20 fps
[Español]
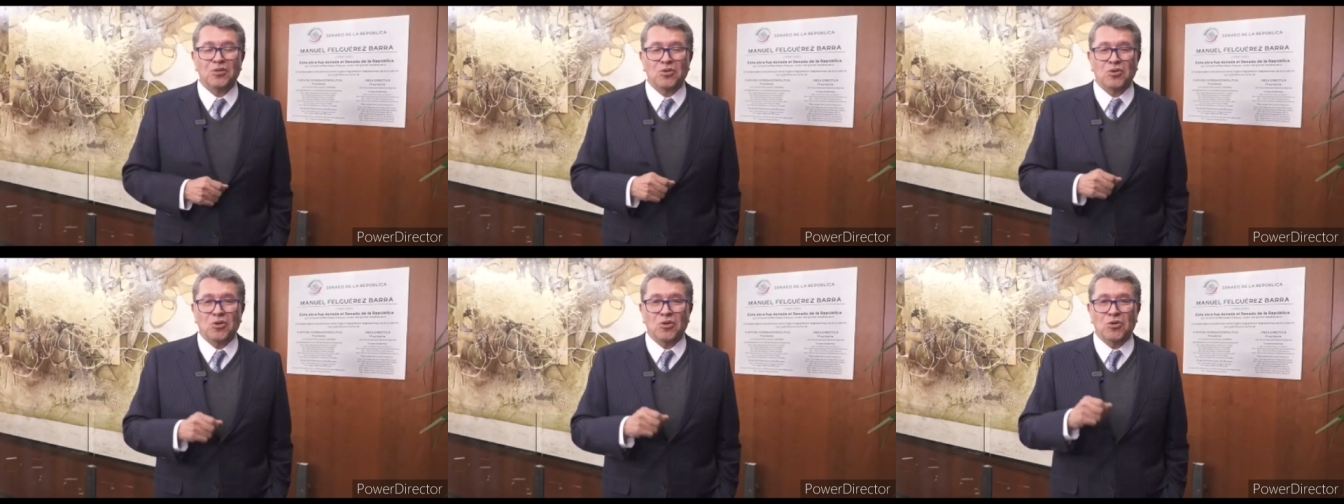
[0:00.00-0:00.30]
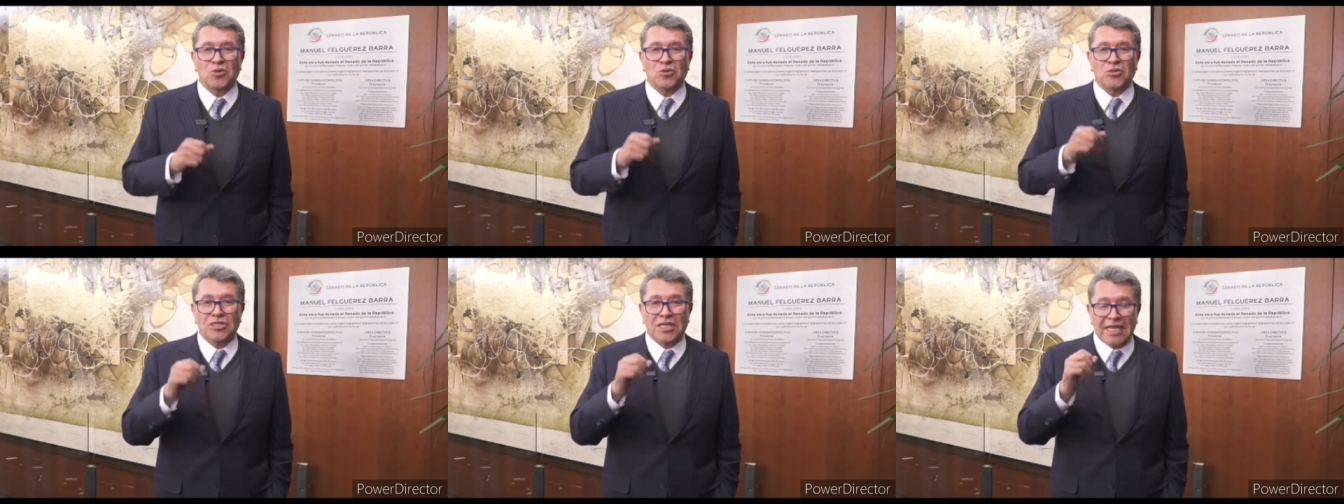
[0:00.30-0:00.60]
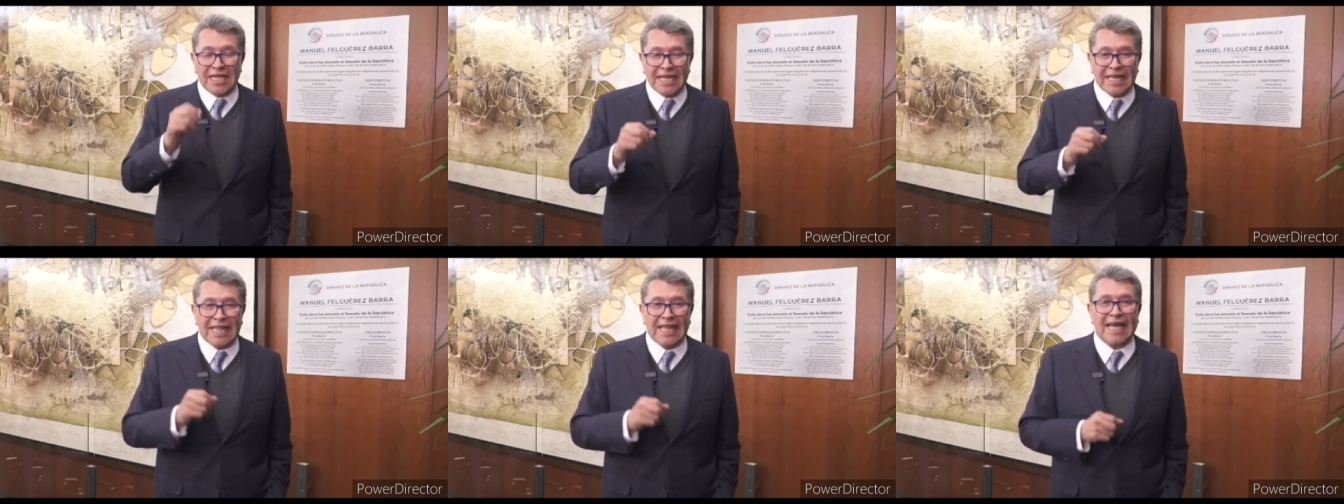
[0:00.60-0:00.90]
con
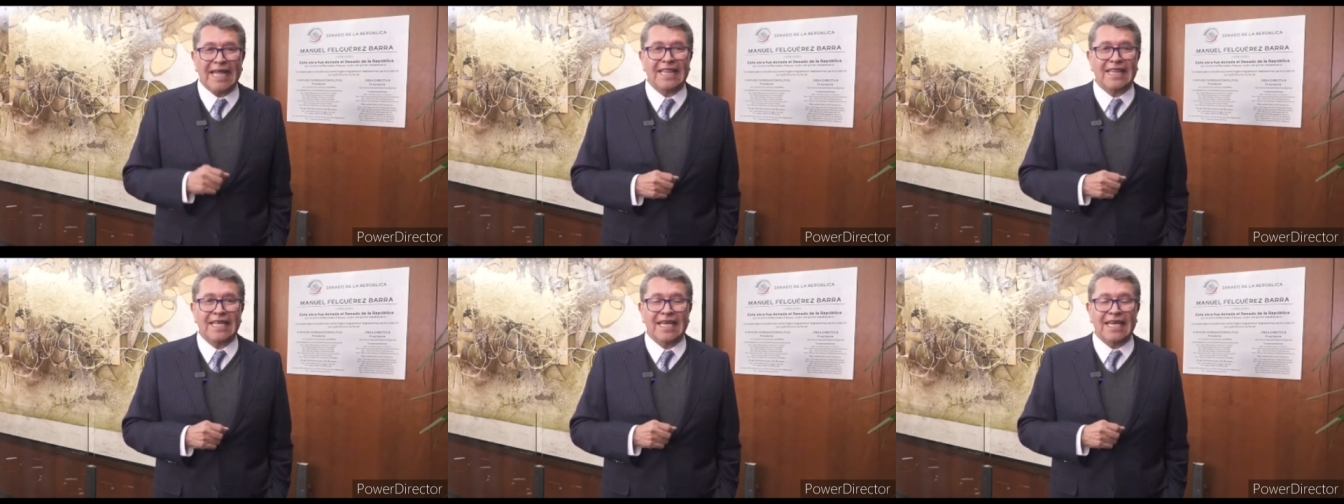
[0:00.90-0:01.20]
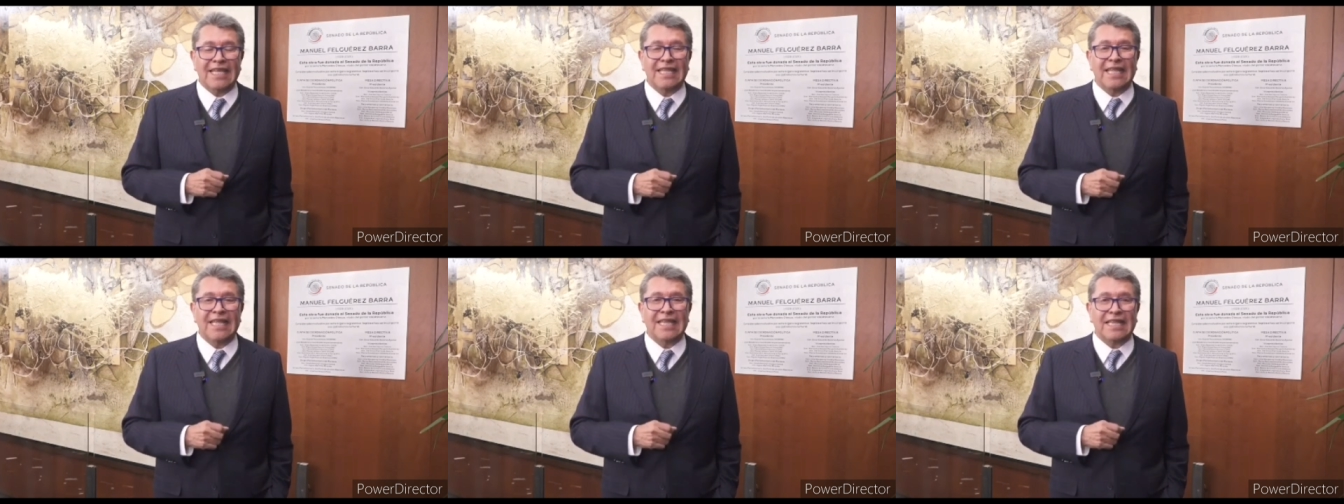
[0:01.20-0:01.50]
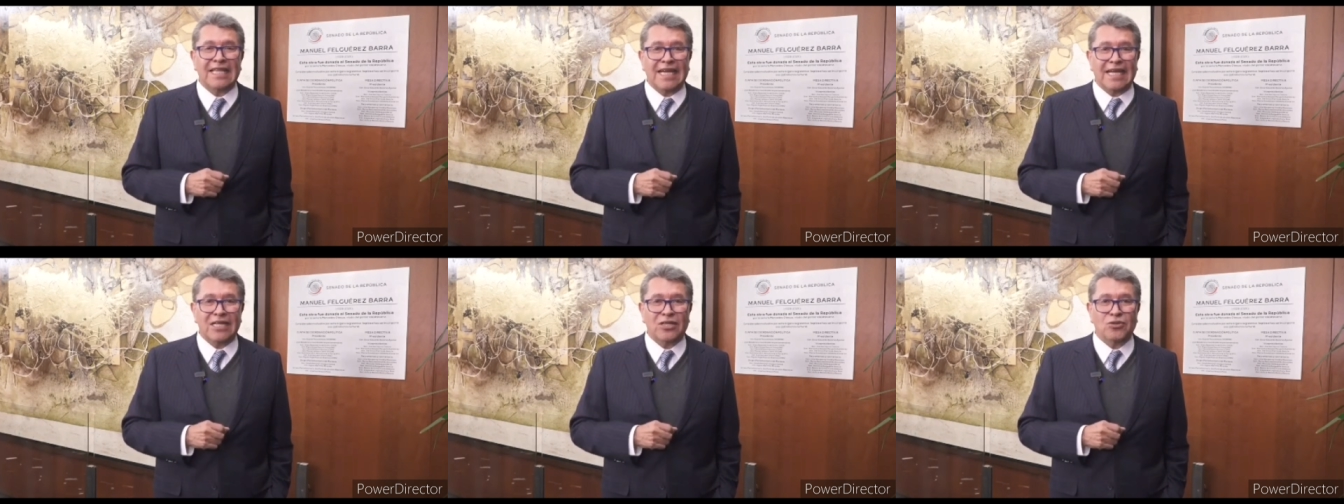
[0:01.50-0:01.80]
seriedad en
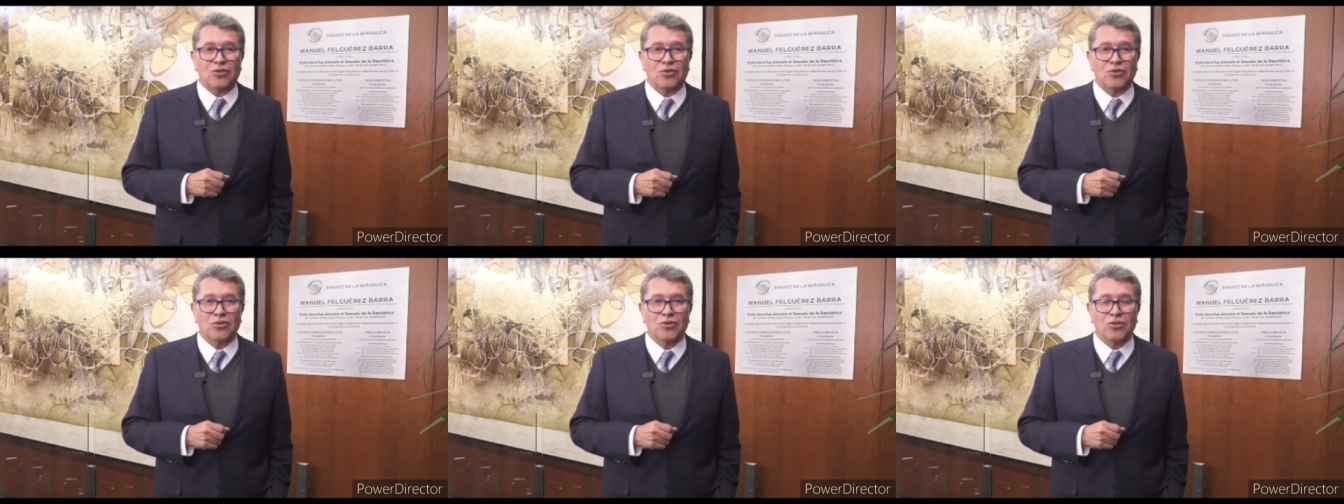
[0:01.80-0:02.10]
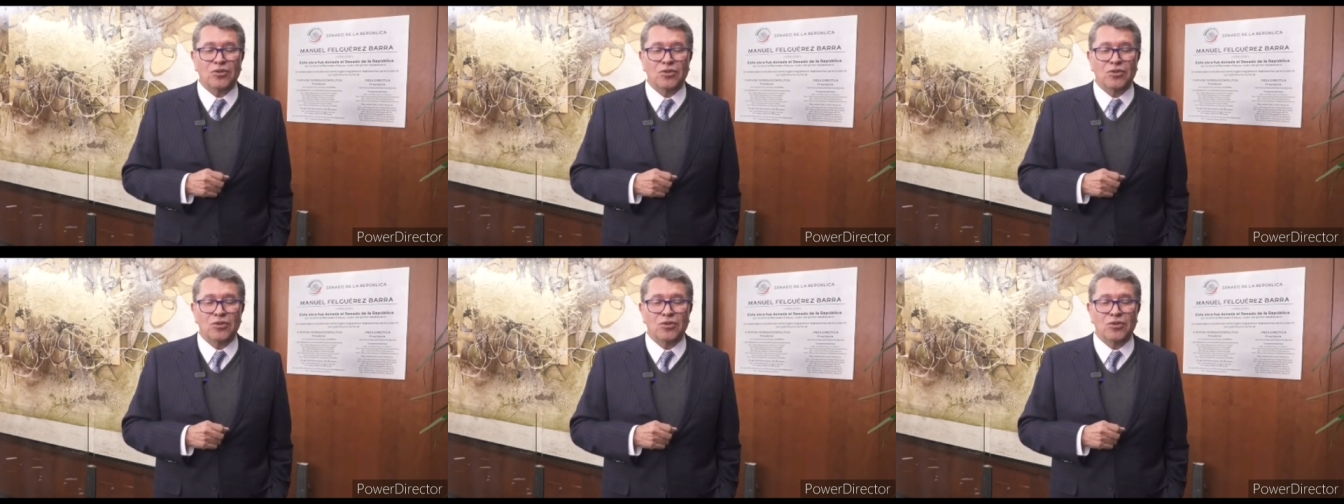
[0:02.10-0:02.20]
el trato.